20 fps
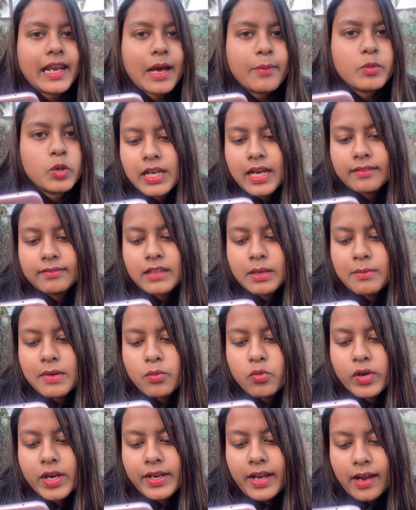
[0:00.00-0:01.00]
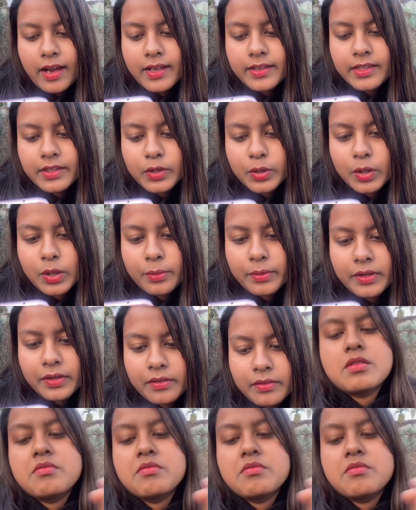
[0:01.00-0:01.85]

লাভ ডাক্তারবাবুকে টাকা দিতে হবে